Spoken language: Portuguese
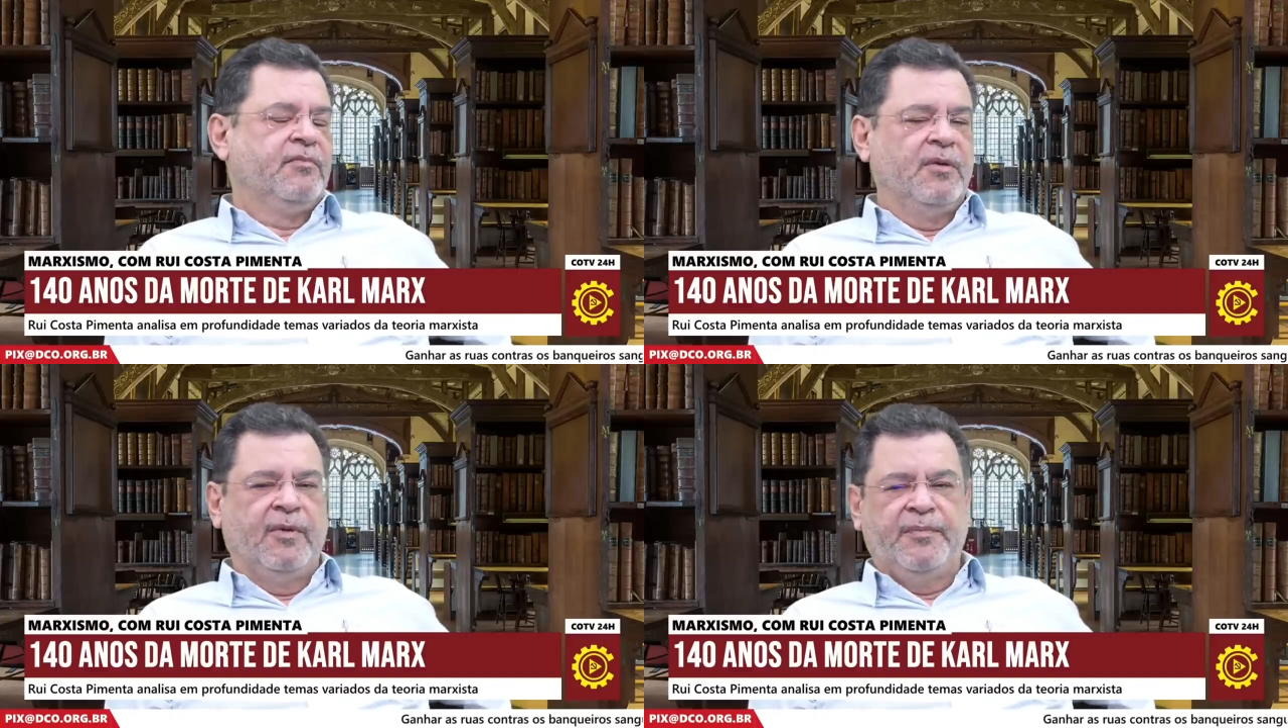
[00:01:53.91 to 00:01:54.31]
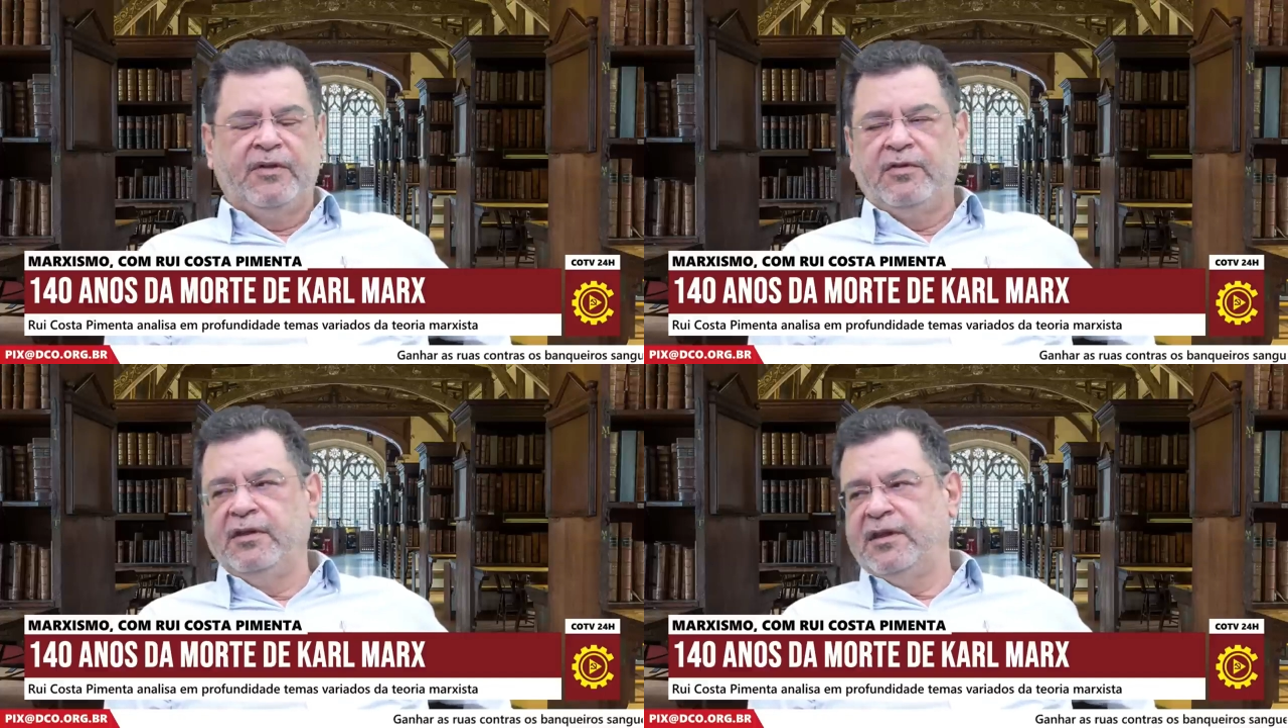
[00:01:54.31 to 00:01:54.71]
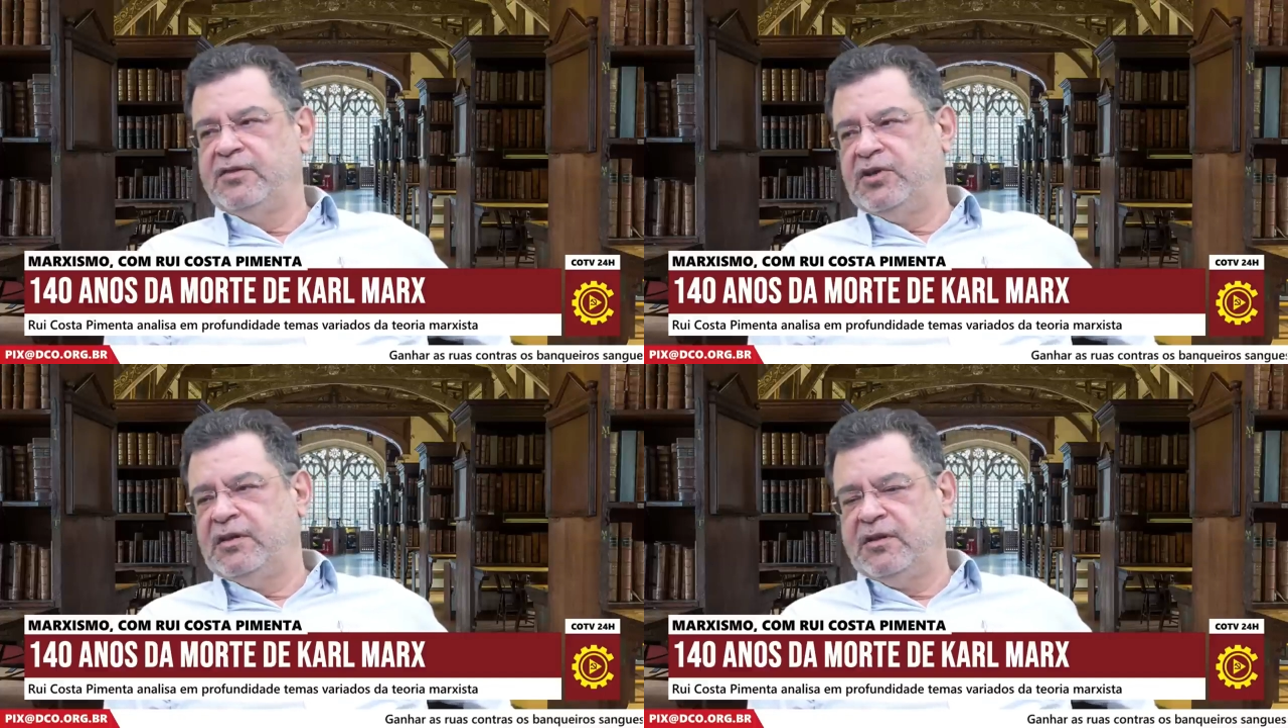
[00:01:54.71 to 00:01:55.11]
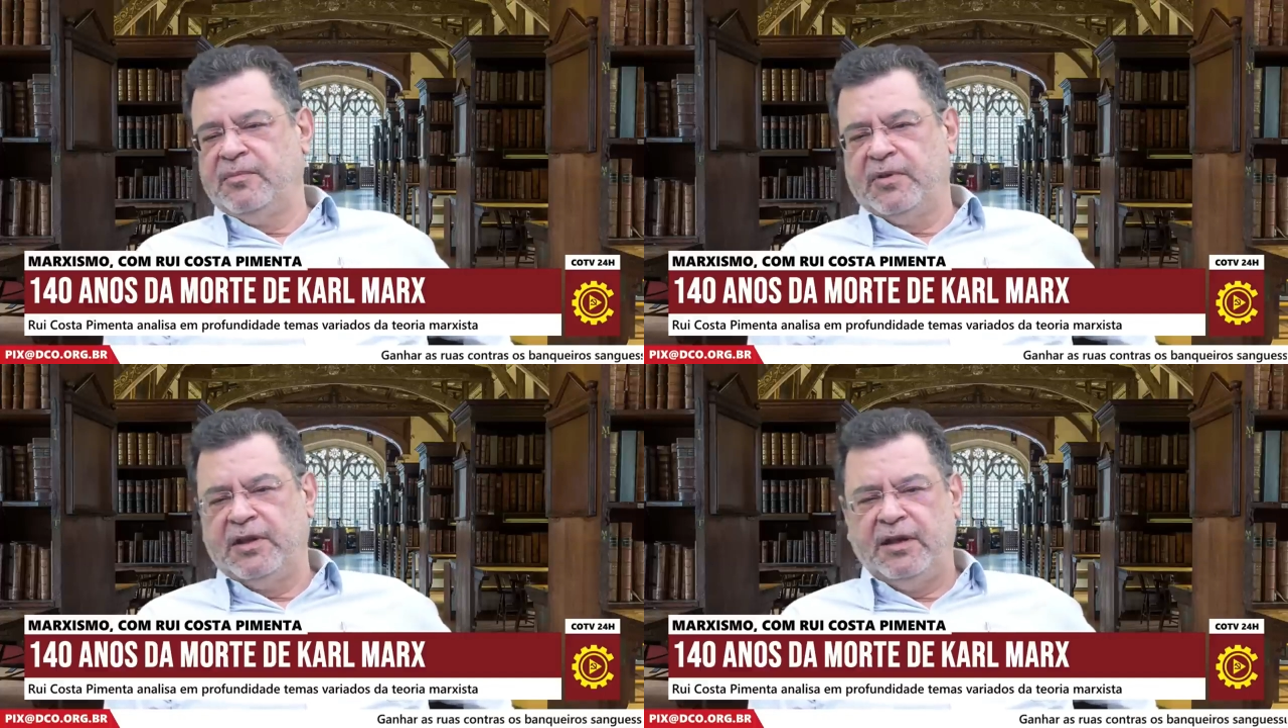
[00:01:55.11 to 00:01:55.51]
Porque uma pessoa inteligente
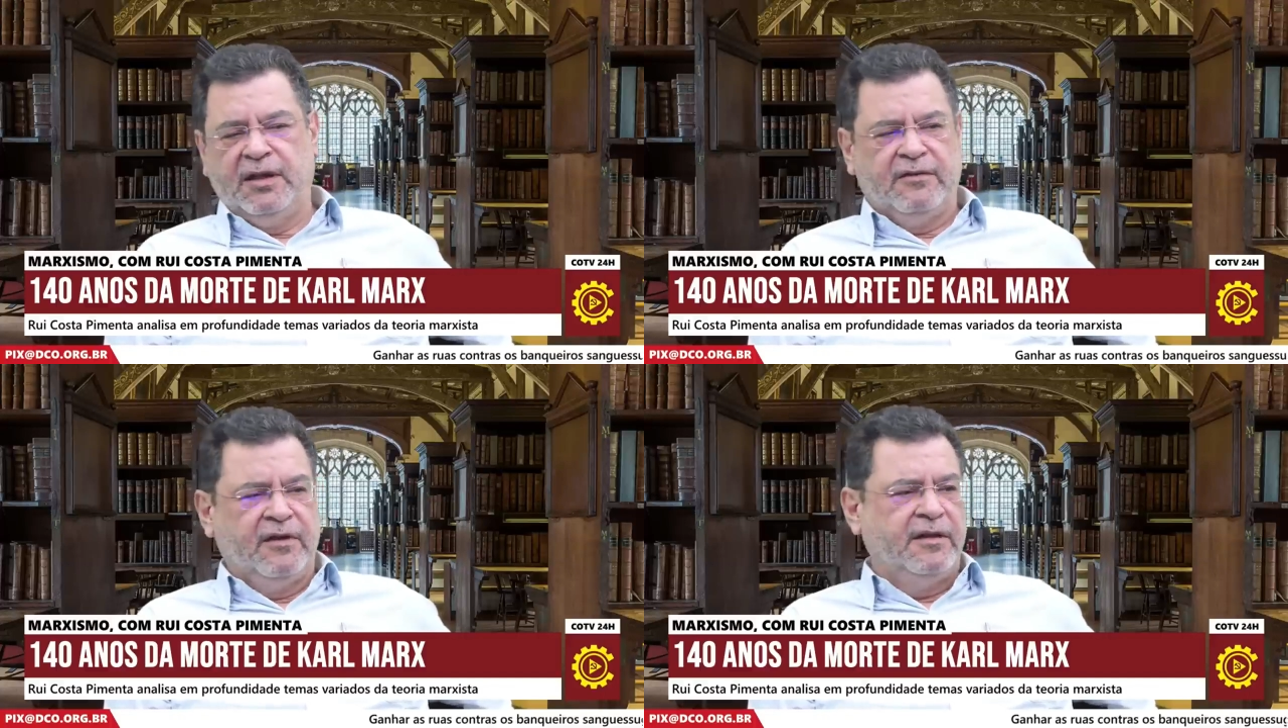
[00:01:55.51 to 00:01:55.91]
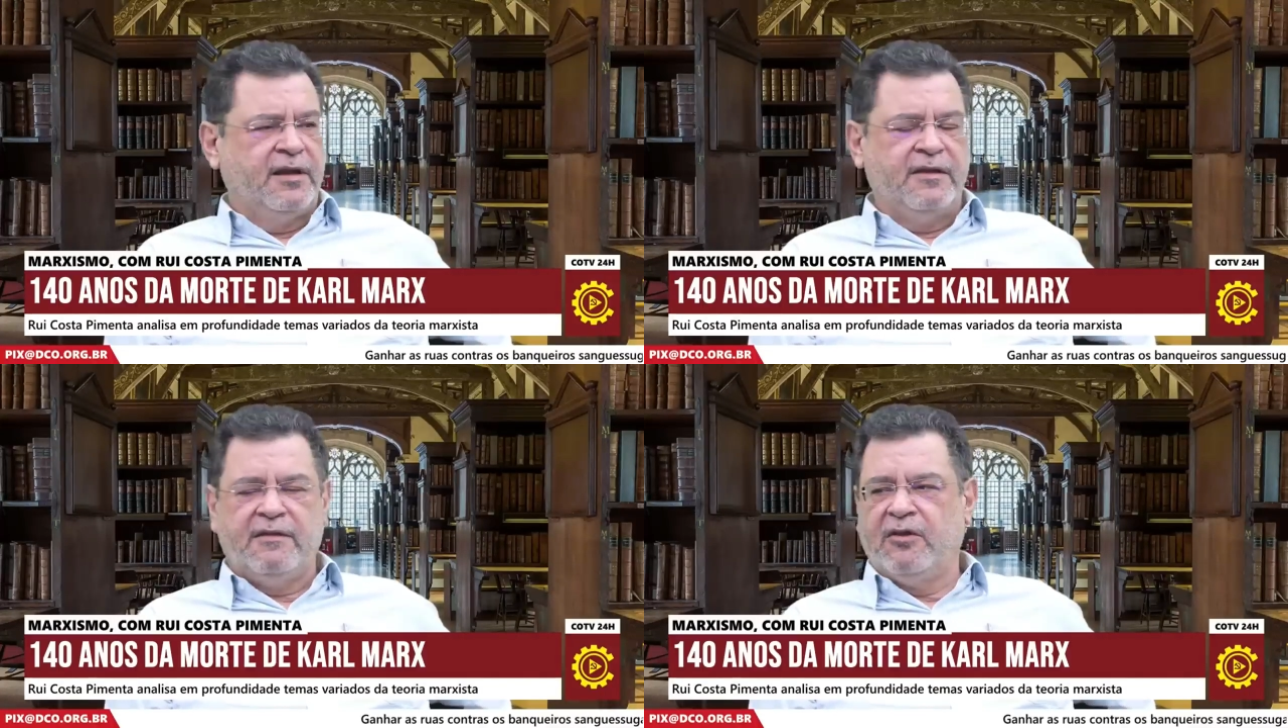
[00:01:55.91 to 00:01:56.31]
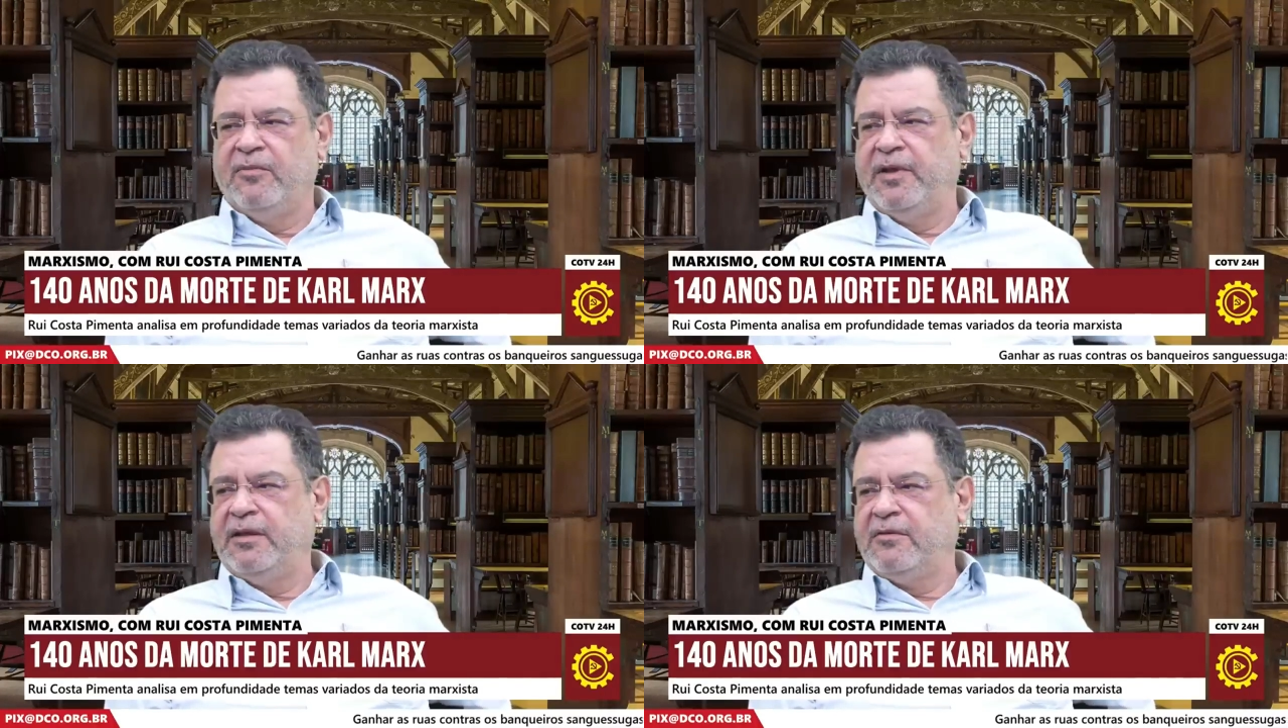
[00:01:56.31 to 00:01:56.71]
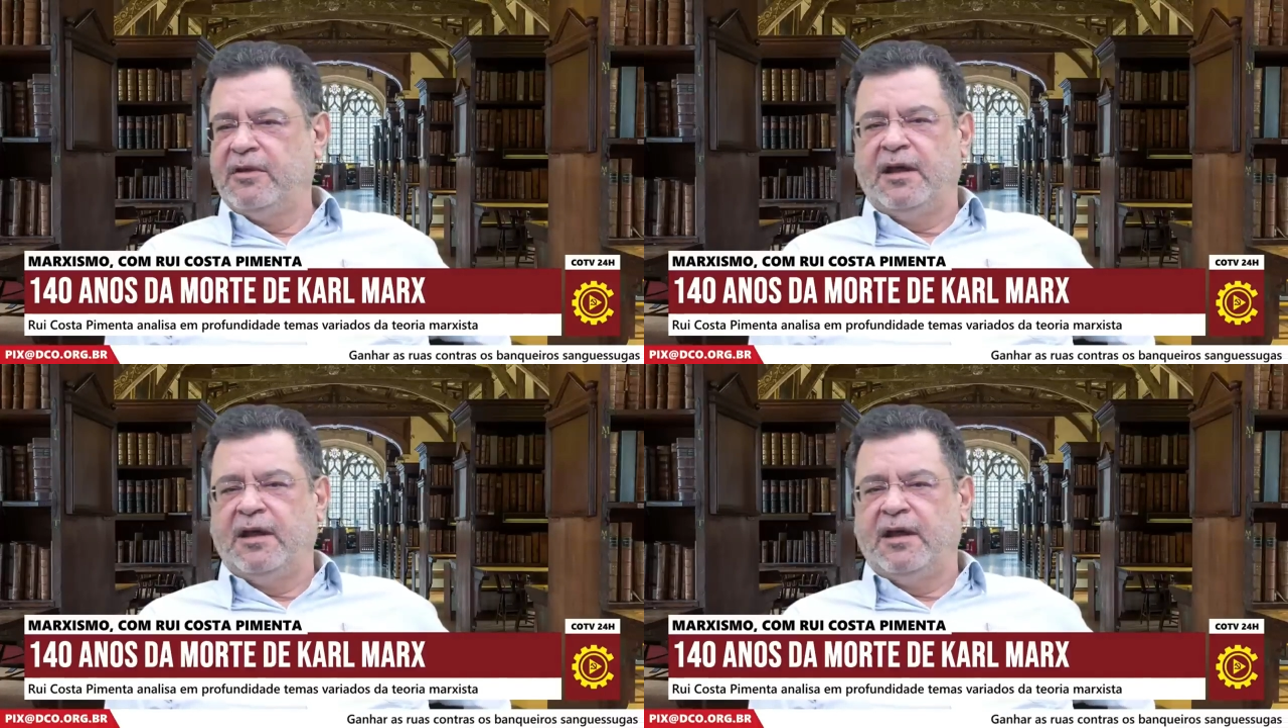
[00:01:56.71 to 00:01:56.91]
não poderia aceitar esse argumento.